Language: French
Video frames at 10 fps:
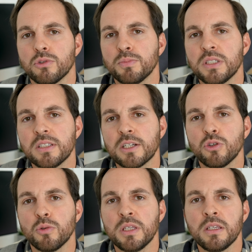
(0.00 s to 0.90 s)
petites
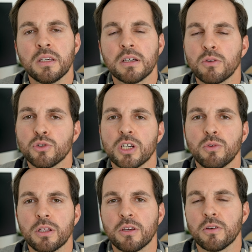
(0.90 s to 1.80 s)
économies à gauche, à
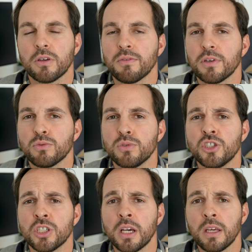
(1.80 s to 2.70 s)
droite qu'effectue
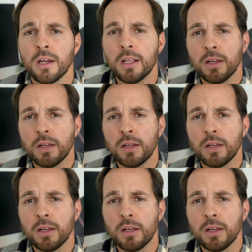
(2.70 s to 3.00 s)
DJI.